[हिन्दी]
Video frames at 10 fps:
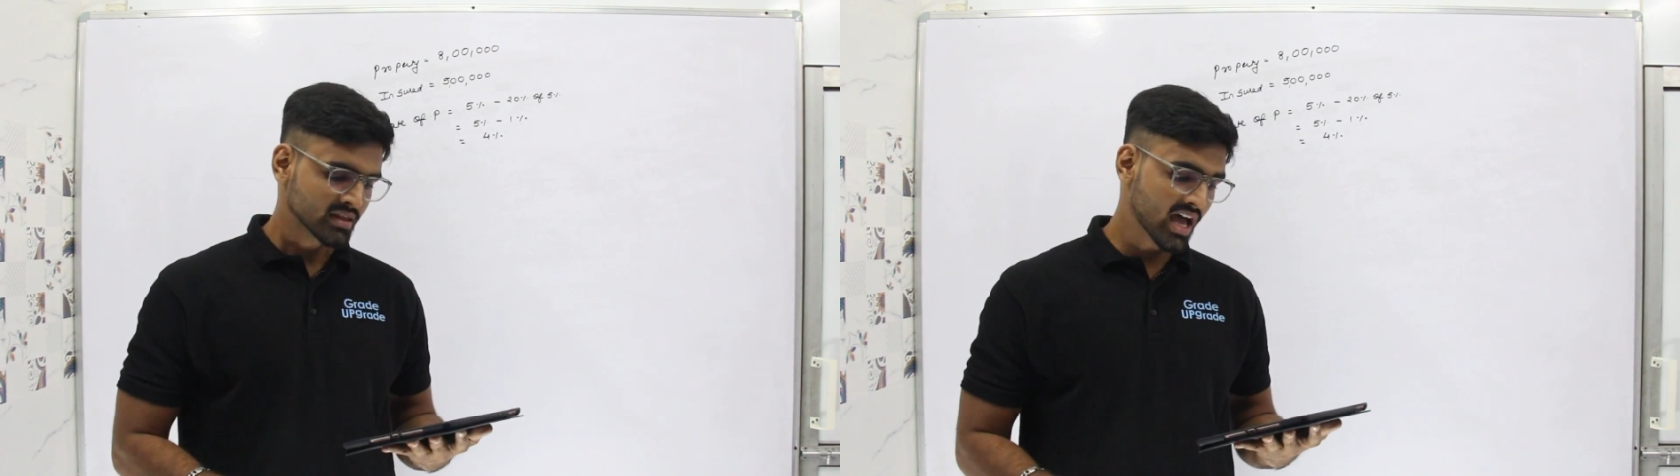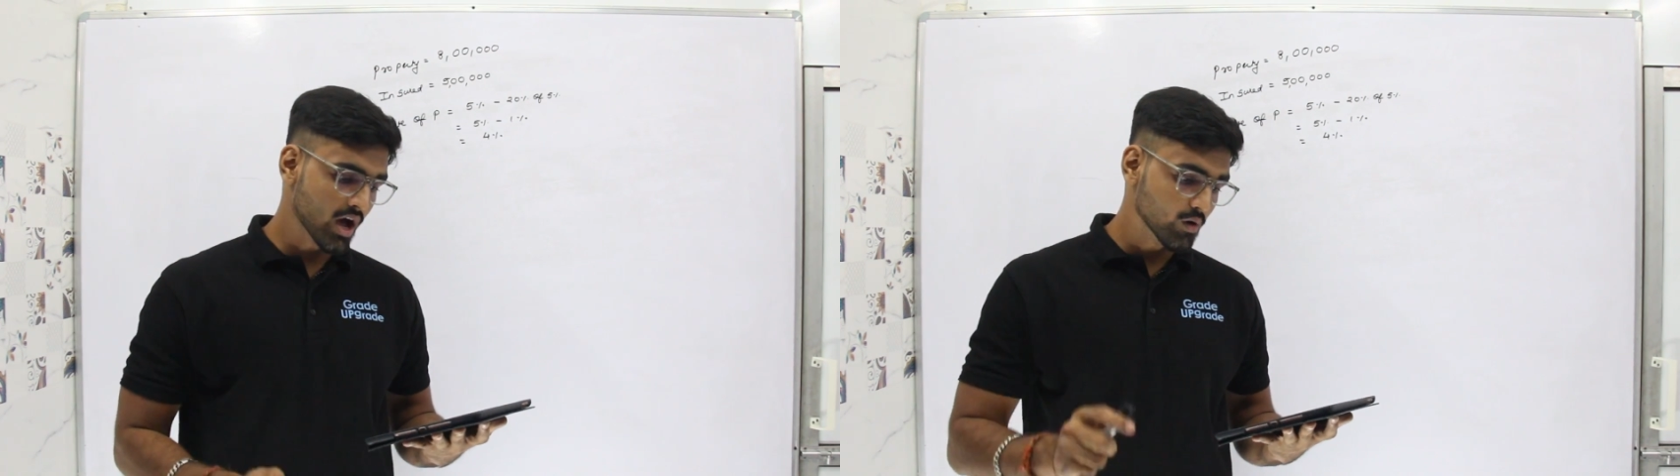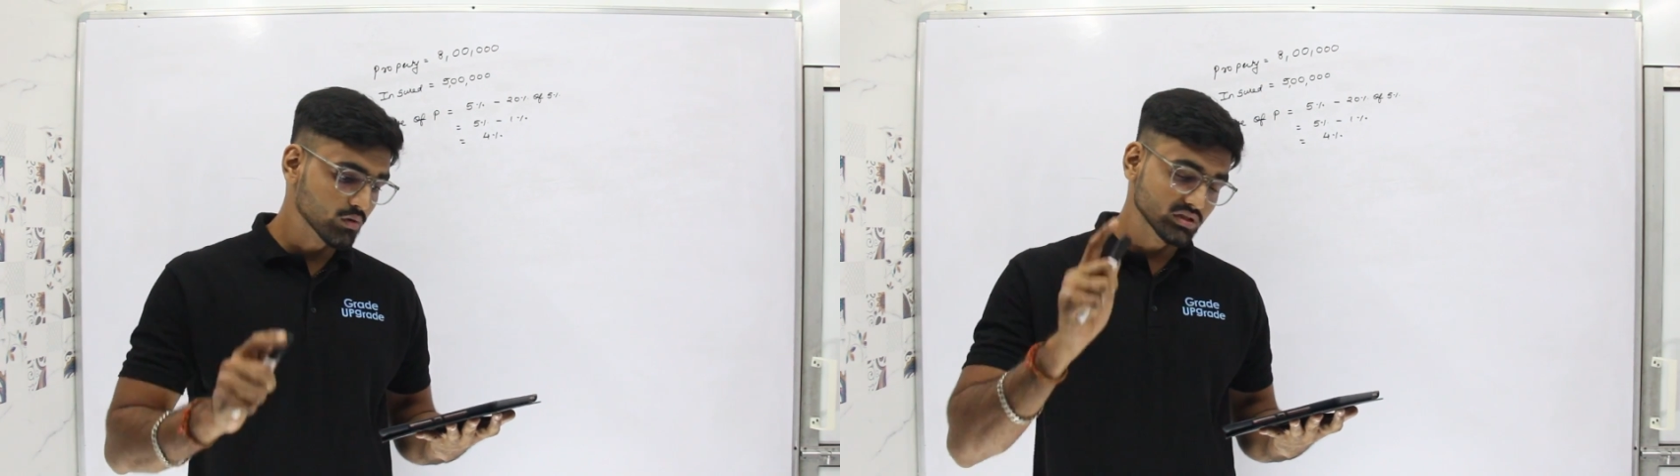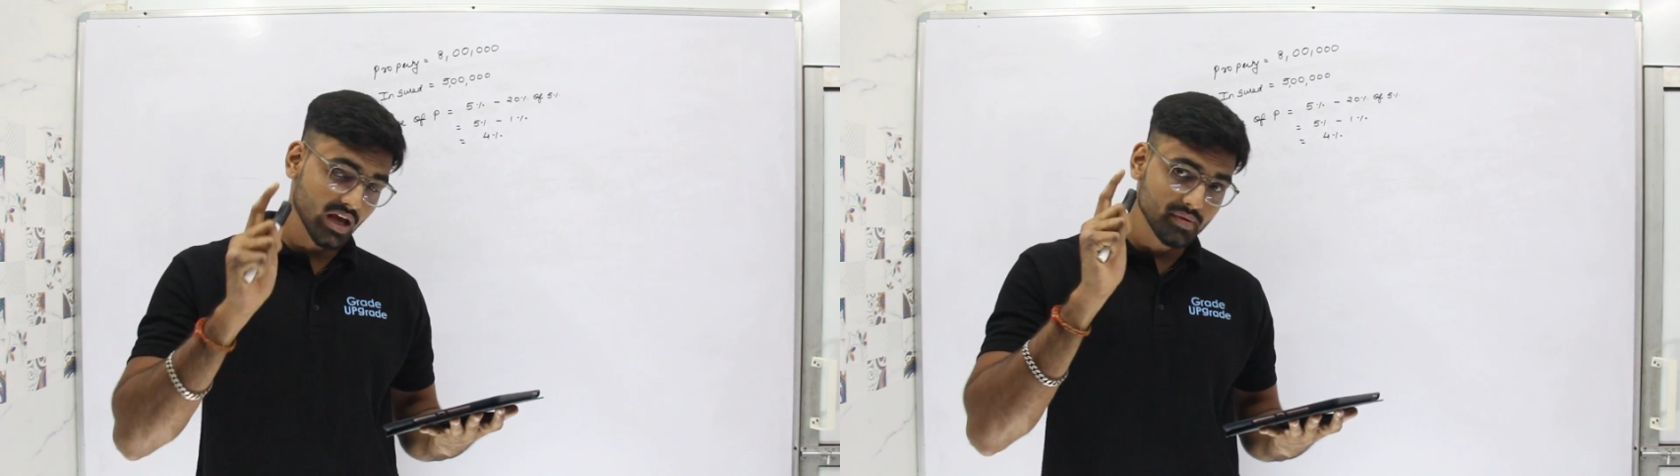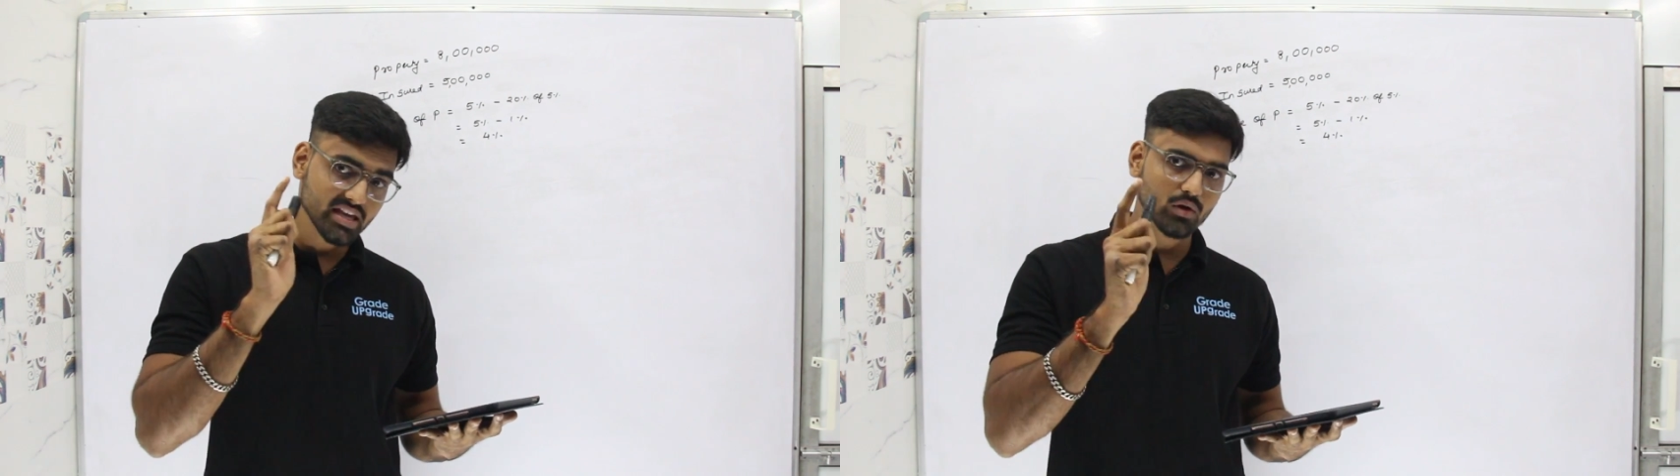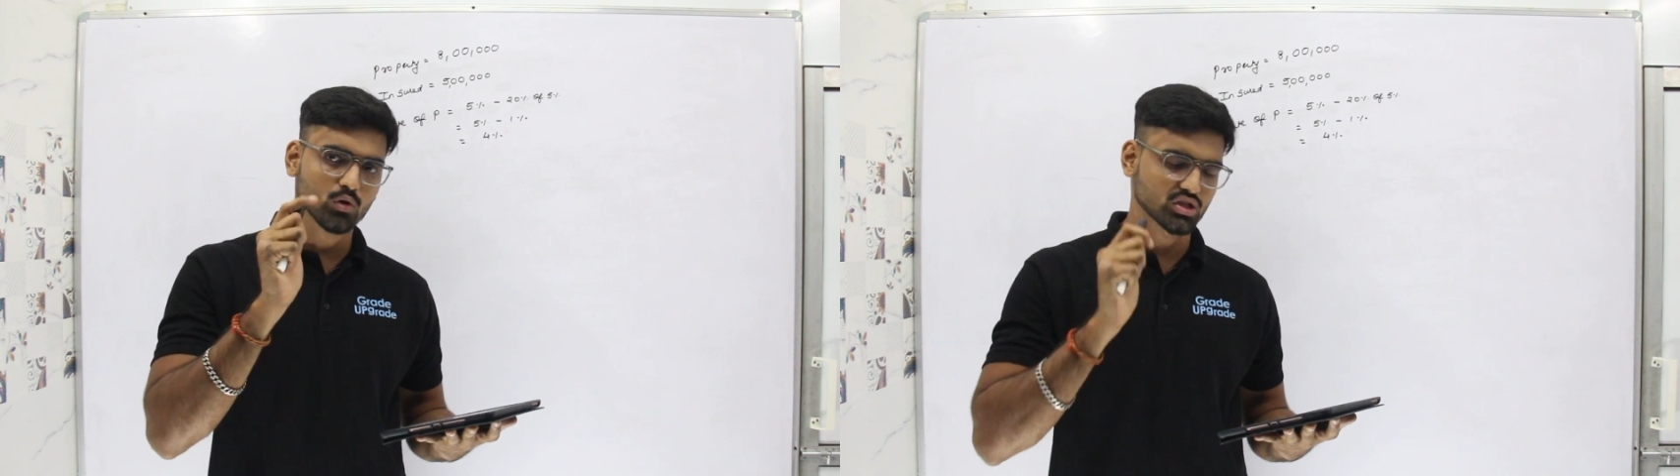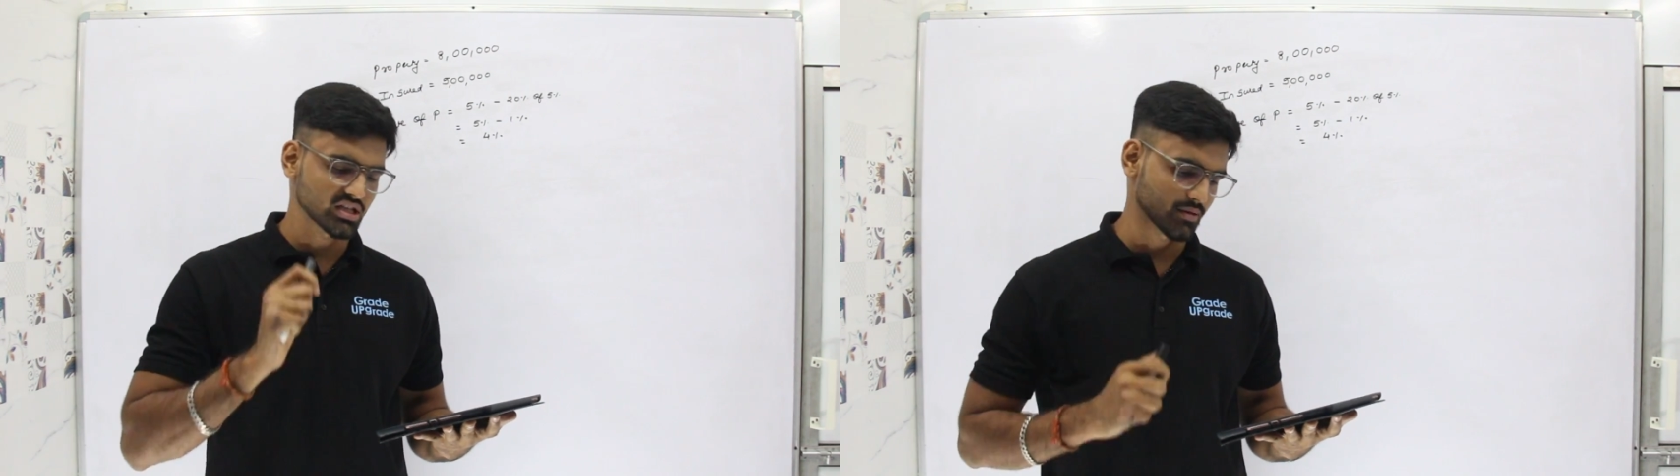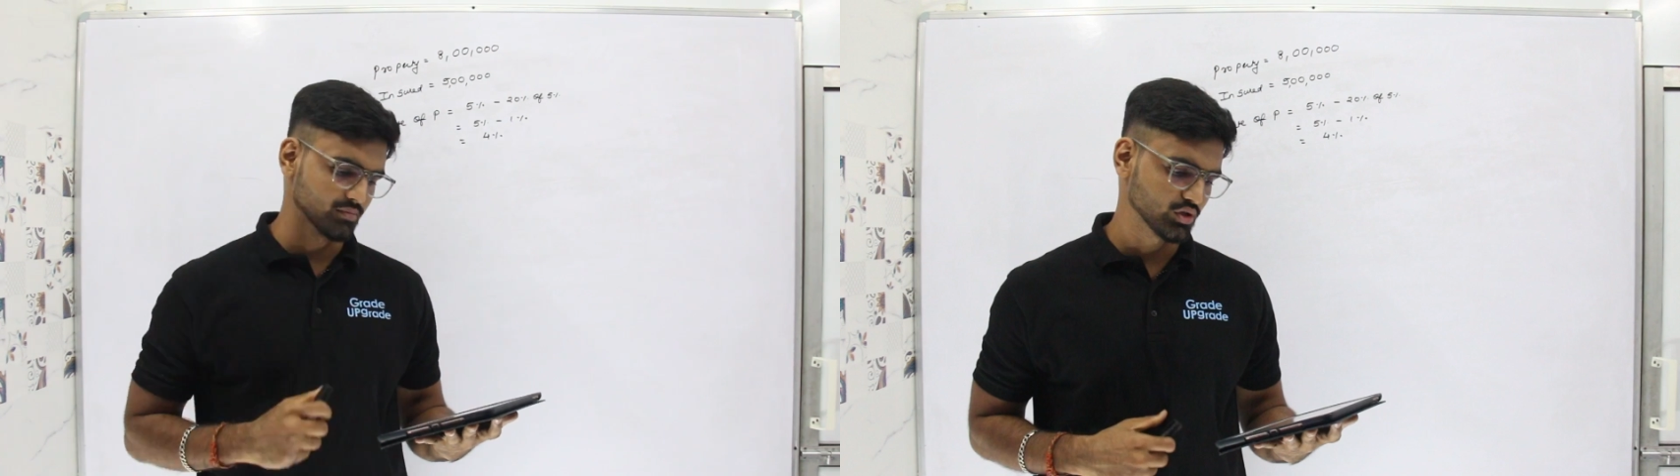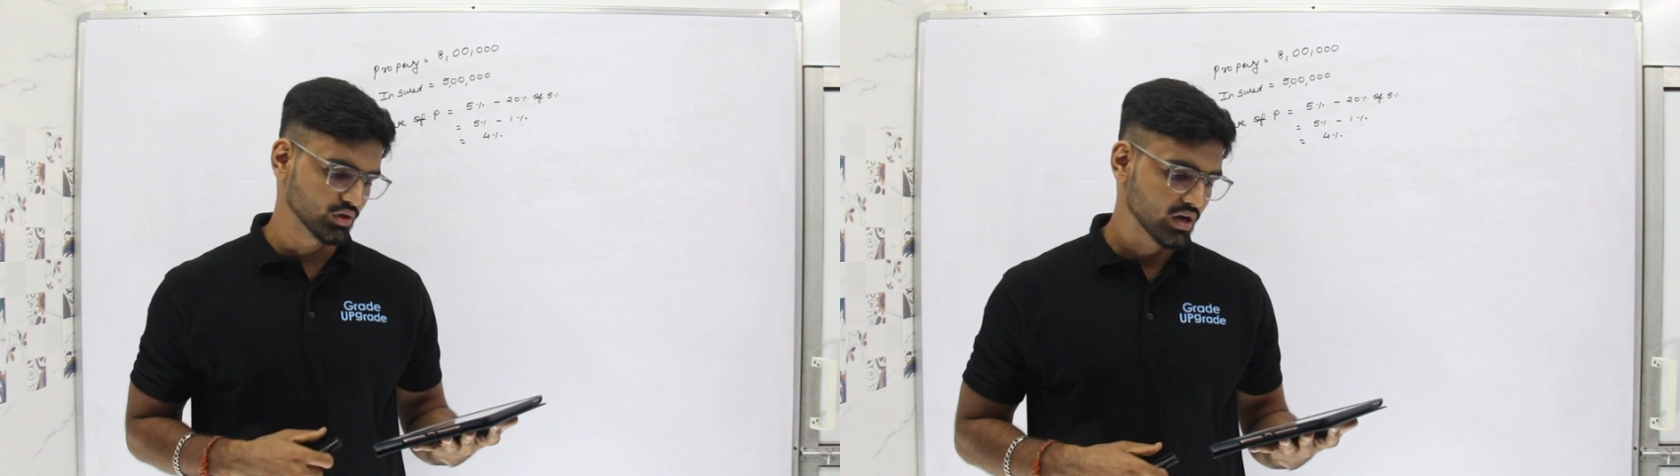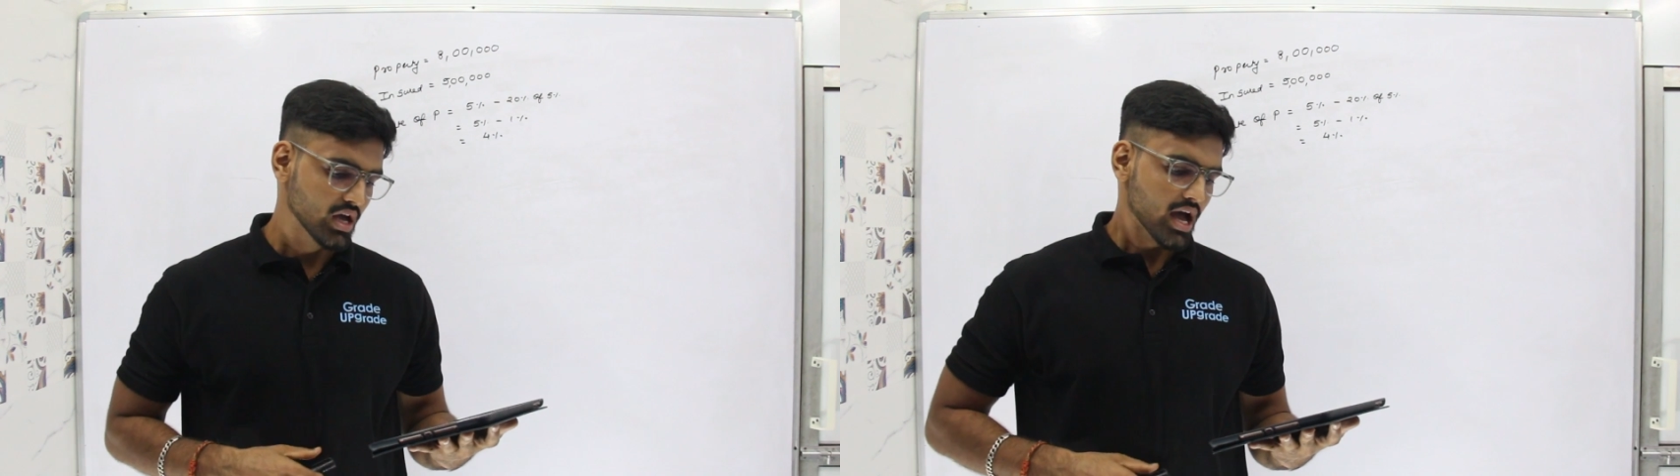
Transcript: नाउ अभी ये क्वेश्चन समझो